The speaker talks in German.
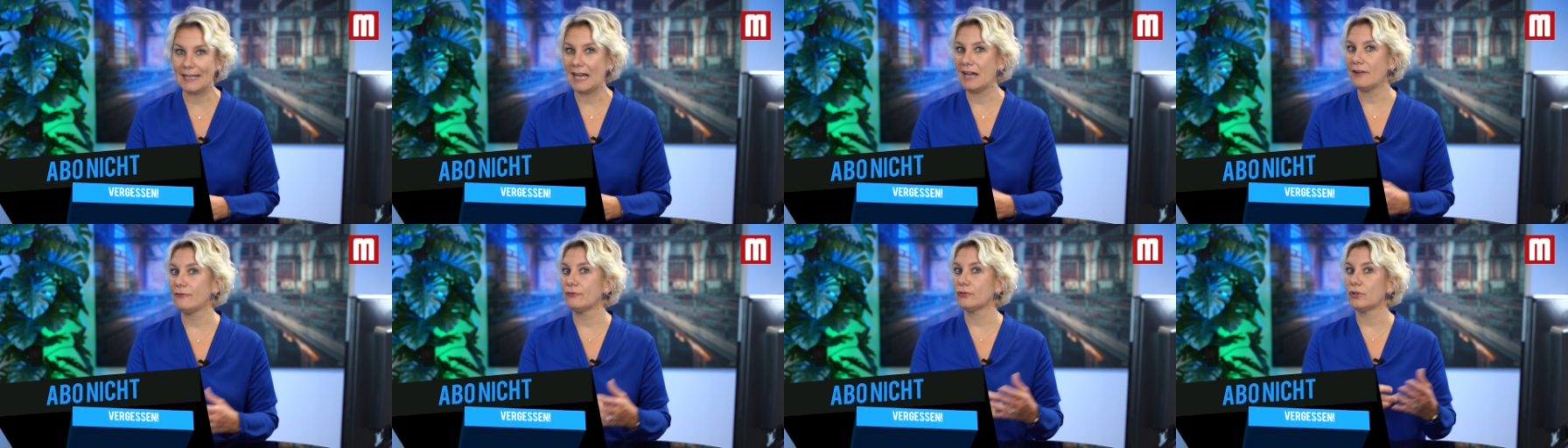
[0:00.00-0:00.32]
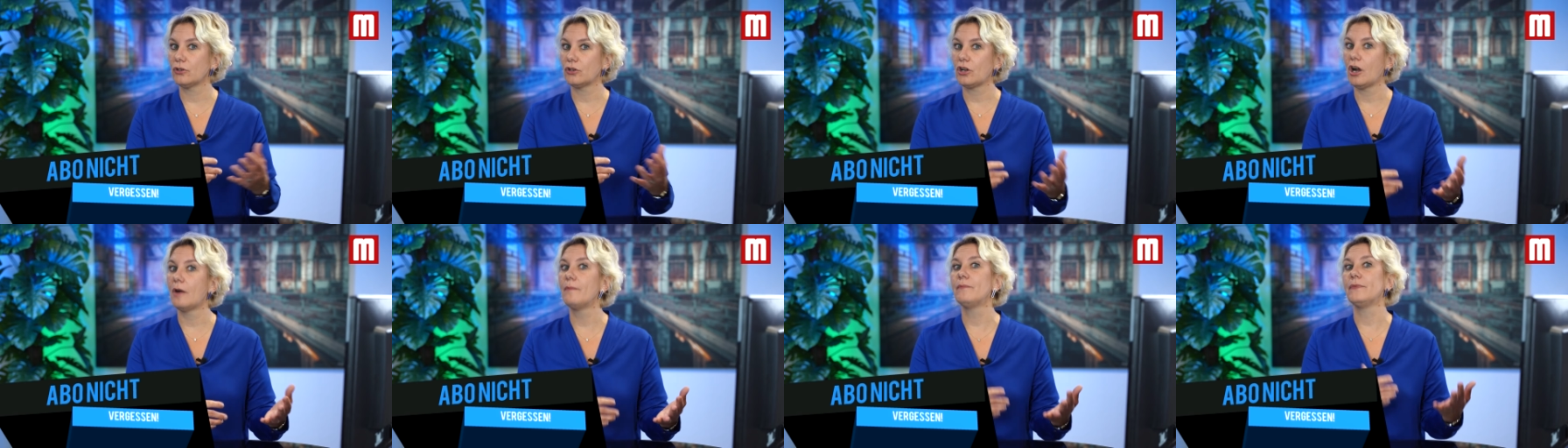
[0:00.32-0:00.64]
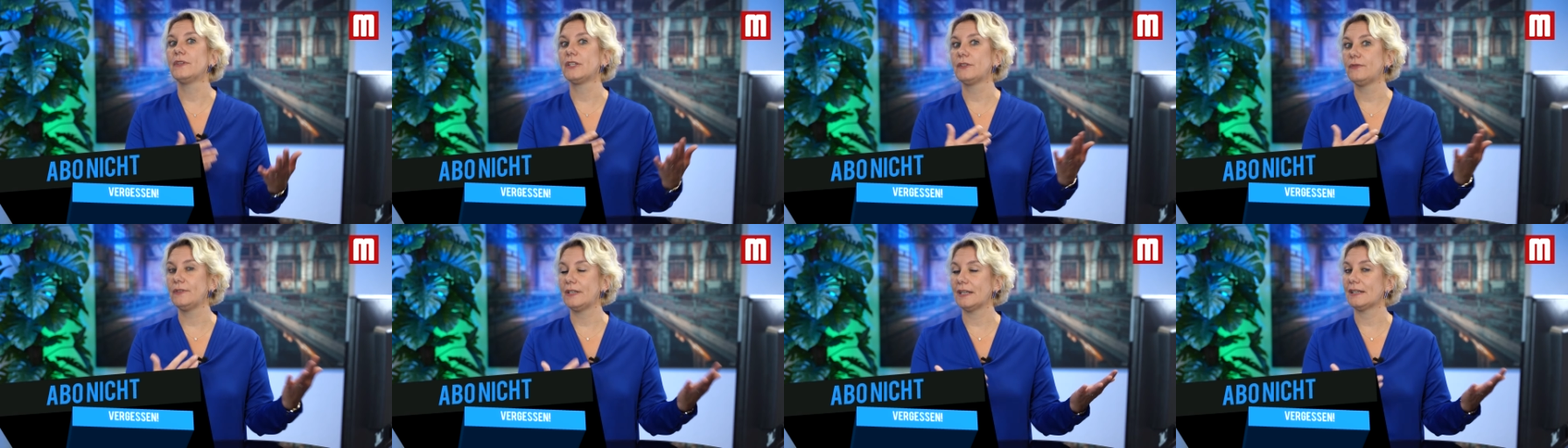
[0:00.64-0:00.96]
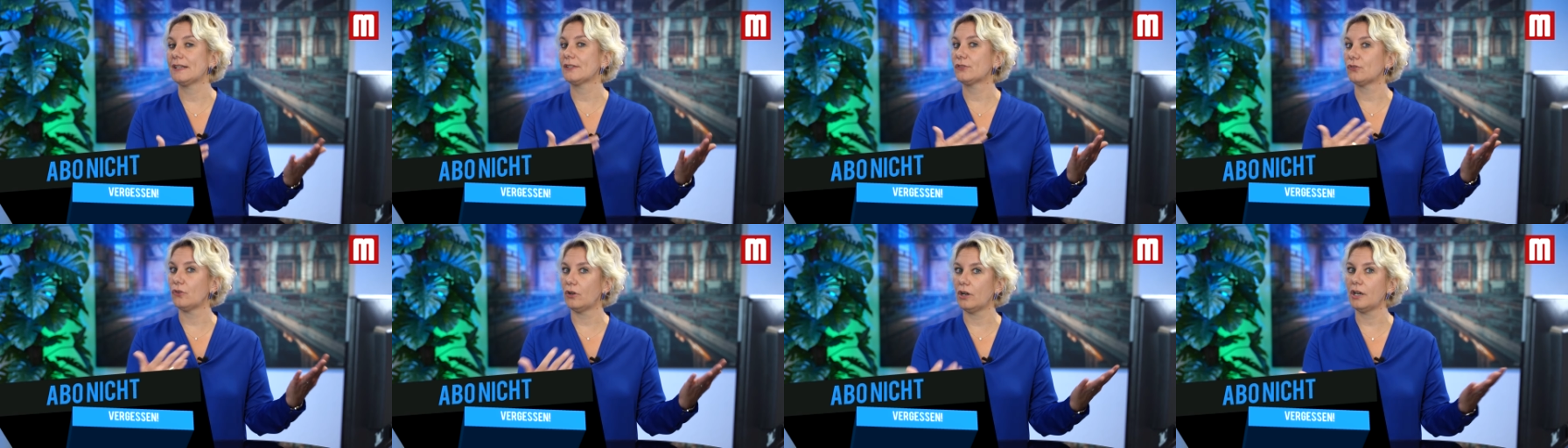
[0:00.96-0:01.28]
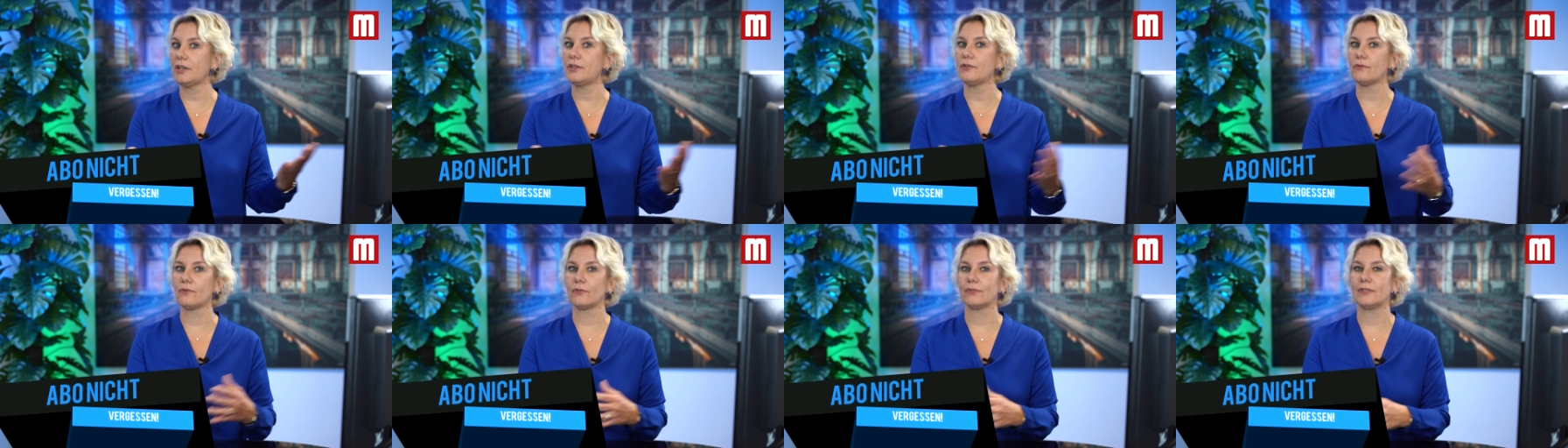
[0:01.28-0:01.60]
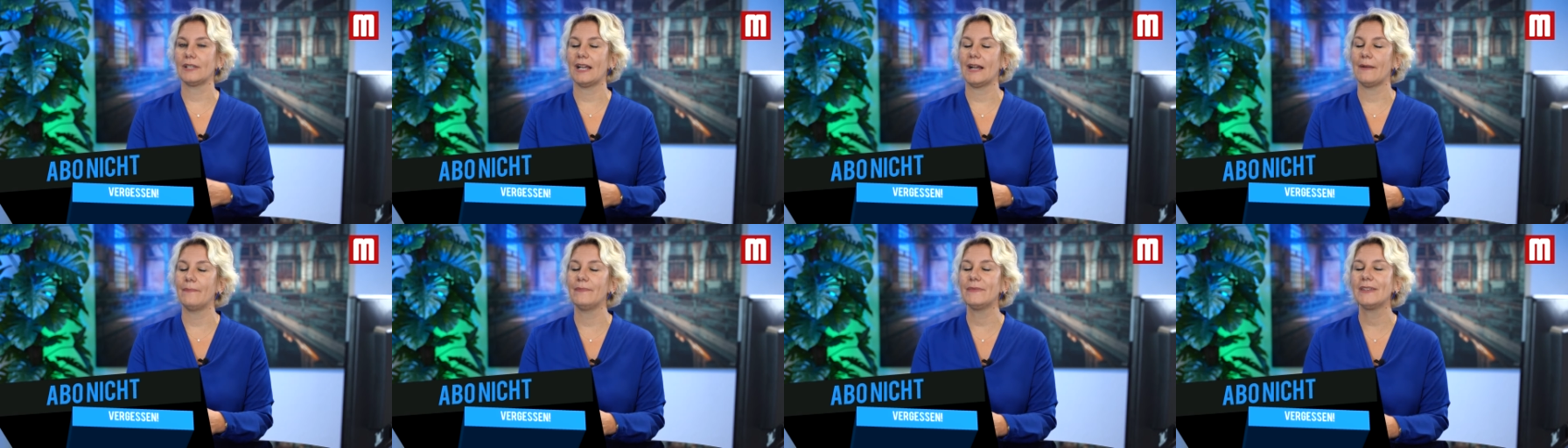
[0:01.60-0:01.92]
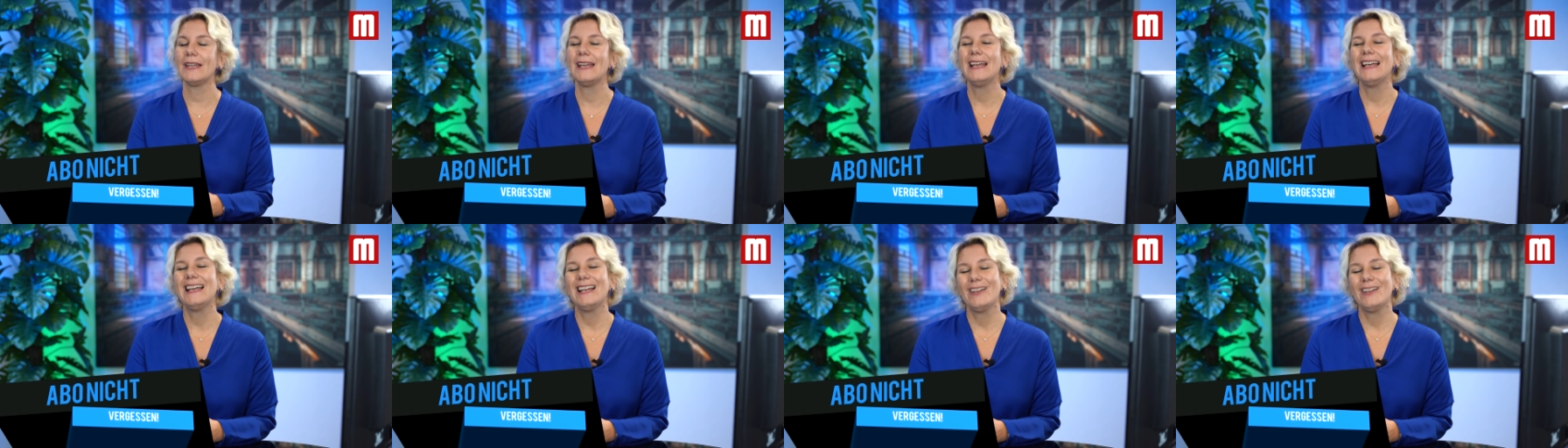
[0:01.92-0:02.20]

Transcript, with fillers: darf oder kommt nicht wieder das Ordnungsamt?